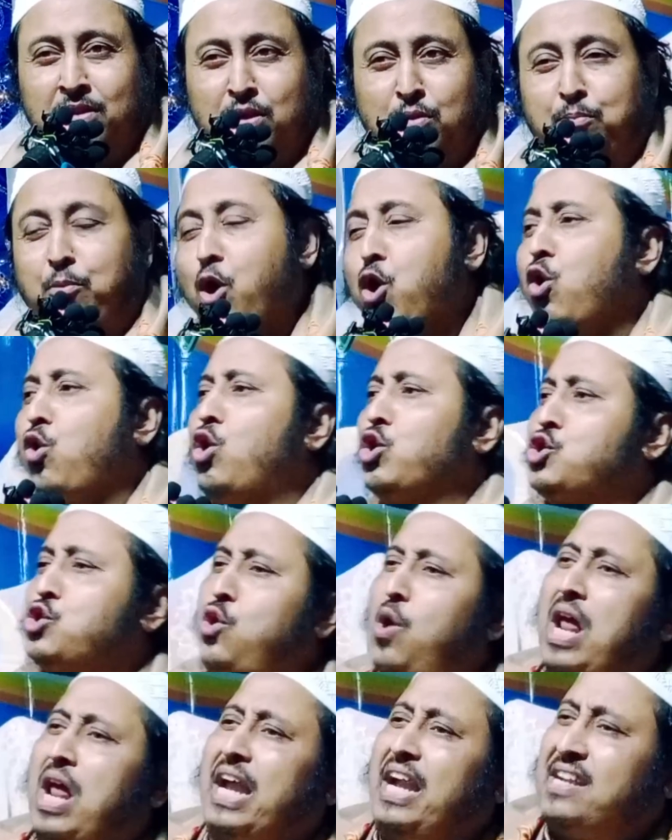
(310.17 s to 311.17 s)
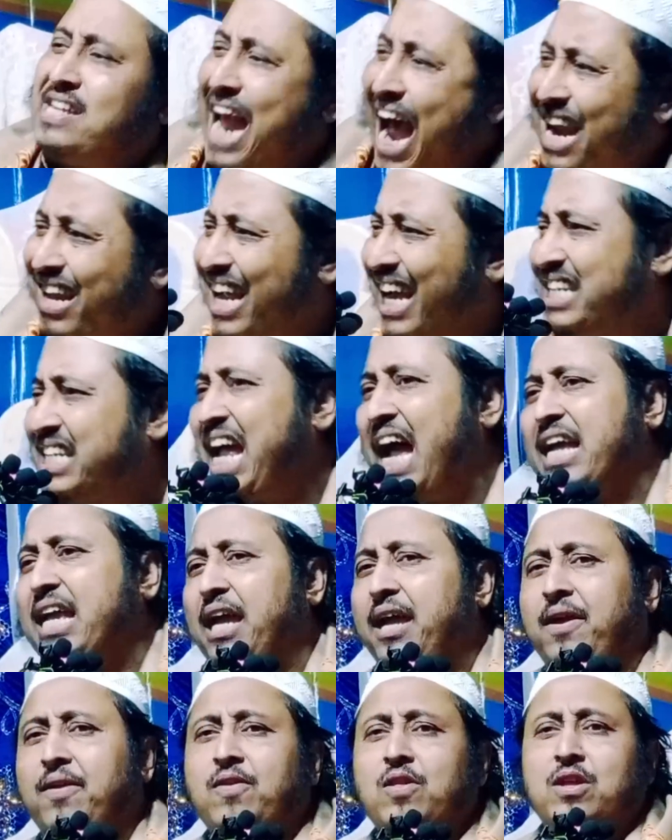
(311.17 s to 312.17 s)
বড় কষ্ট লাগে টার্গেট কাকে
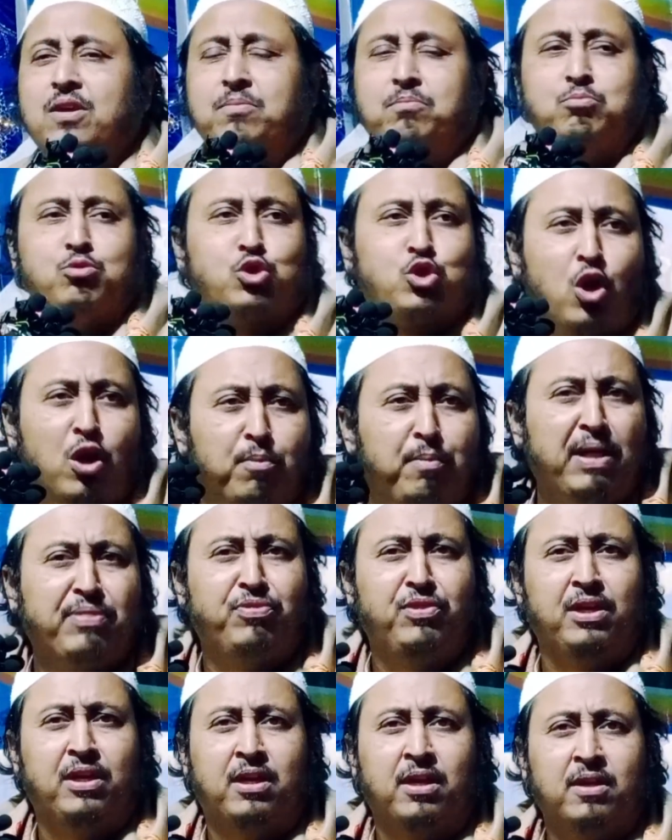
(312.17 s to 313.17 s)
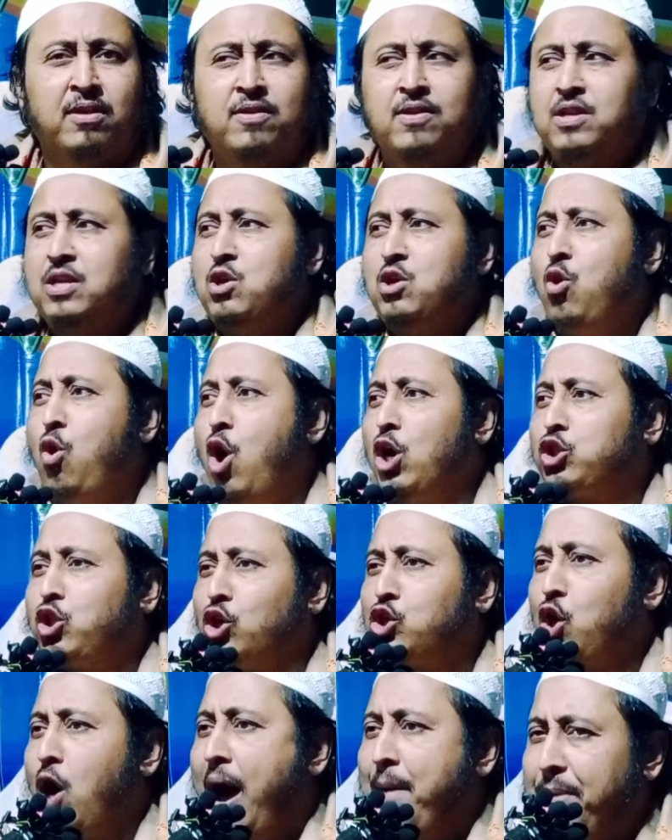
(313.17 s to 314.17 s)
মুসলমান দিকে অথচ
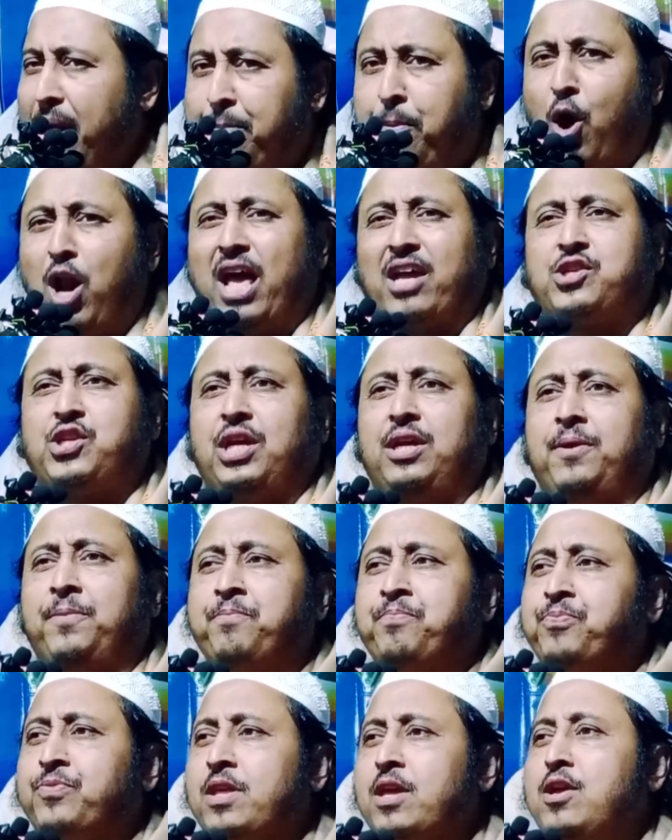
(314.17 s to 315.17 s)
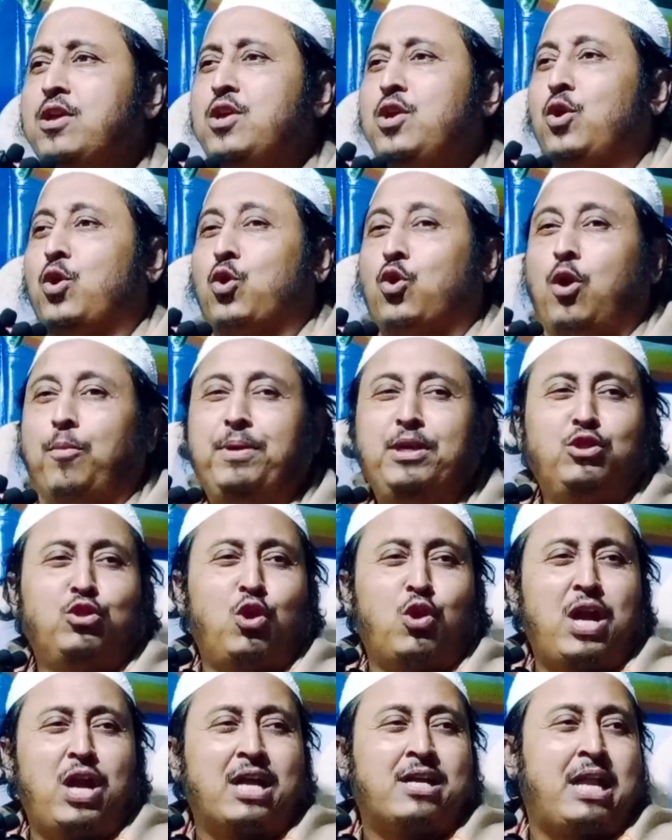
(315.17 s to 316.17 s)
আমি বলেছি
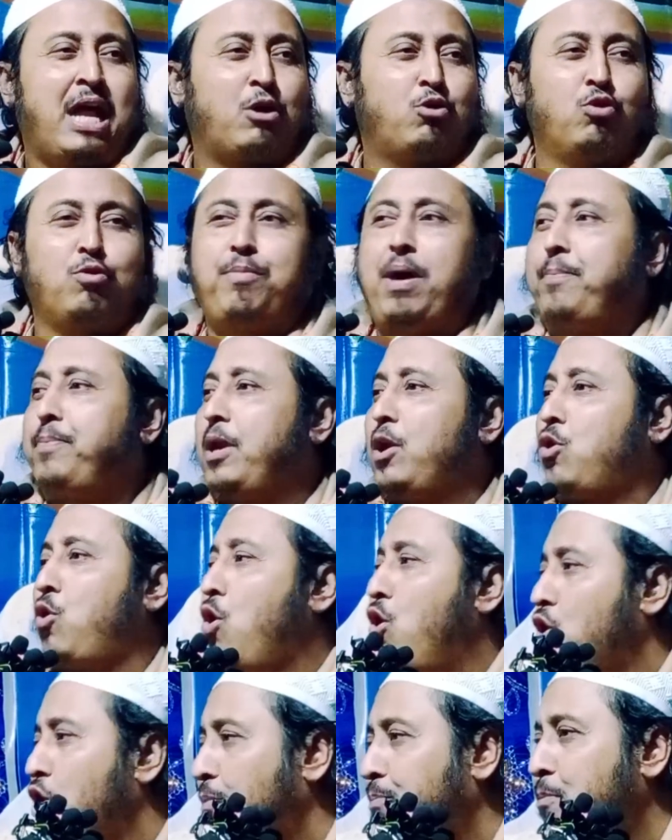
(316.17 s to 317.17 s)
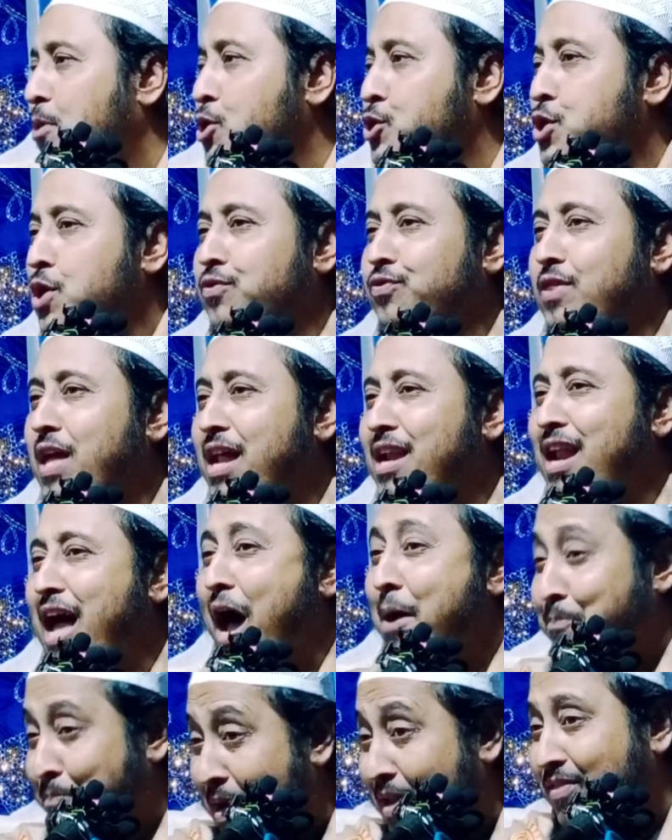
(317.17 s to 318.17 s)
রবীন্দ্রনাথ ঠাকুর বাপের ক নম্বর সন্তান
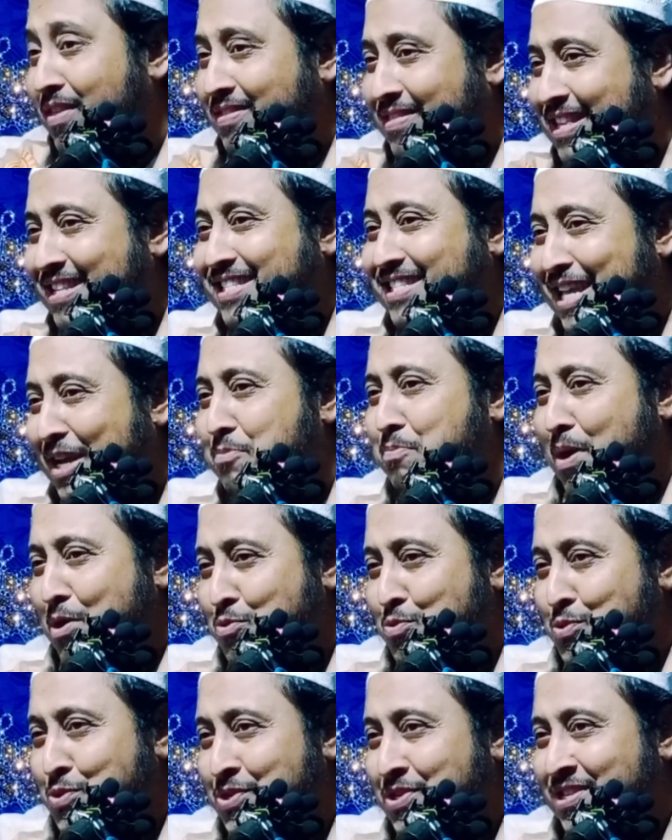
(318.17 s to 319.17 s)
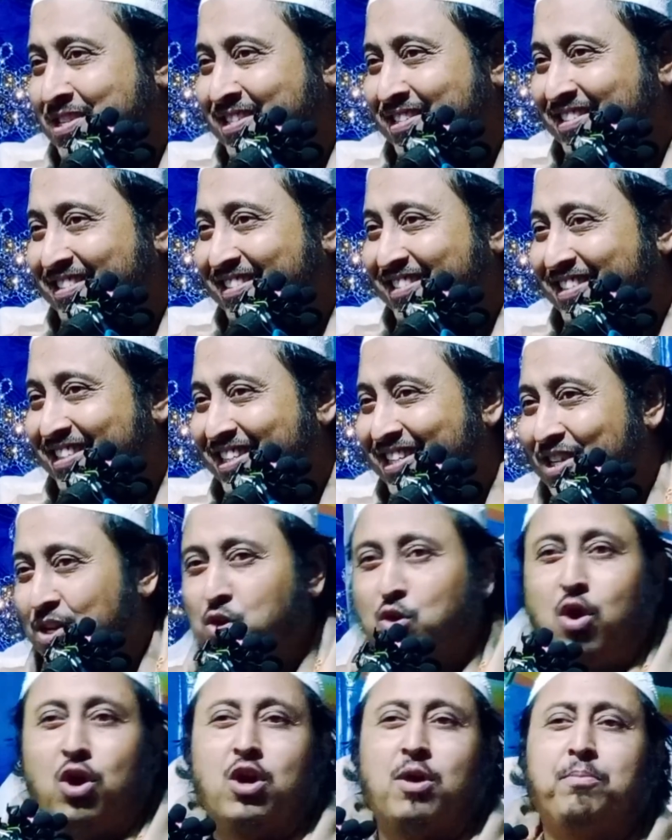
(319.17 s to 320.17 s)
আপনাদের দেশের মানুষ
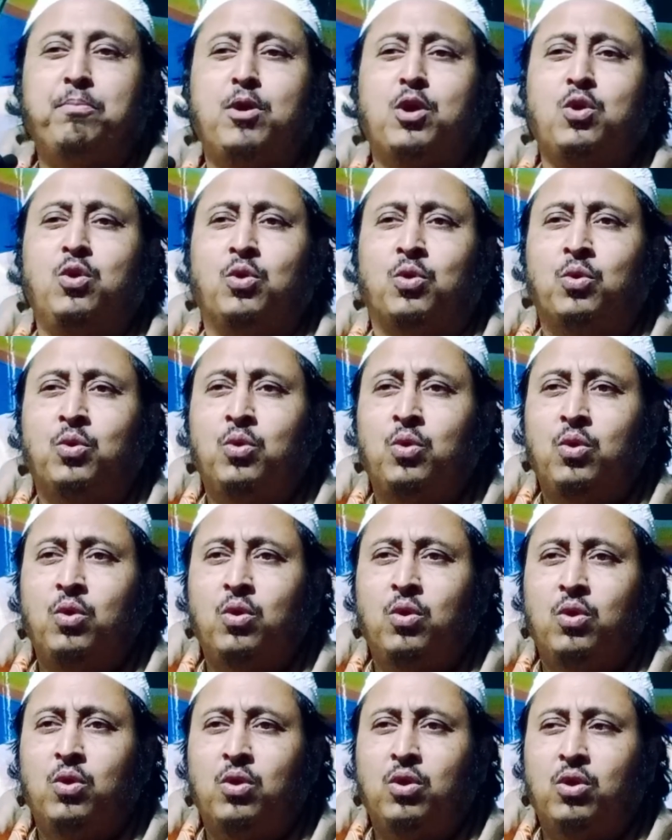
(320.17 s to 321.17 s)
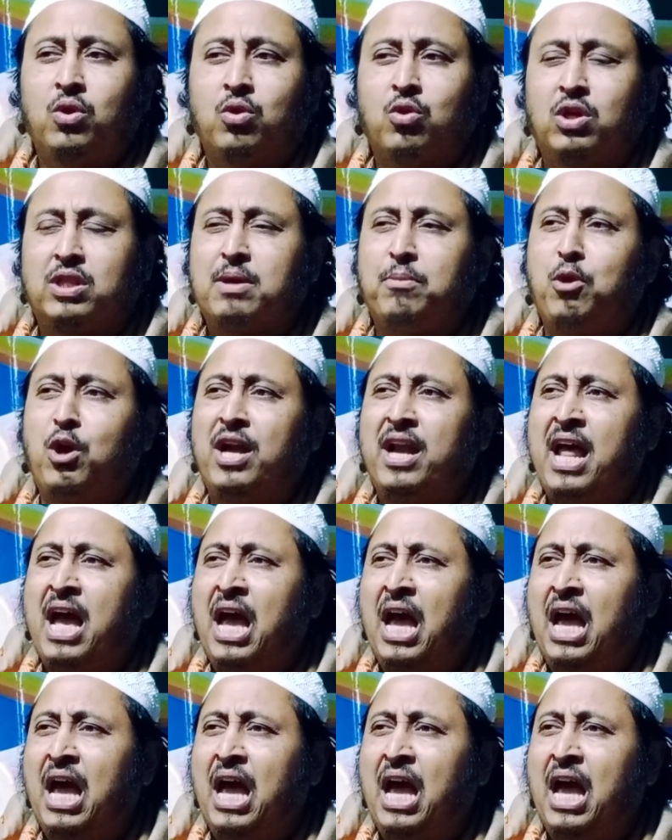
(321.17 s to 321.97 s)
ক নম্বর গো কথা বলে না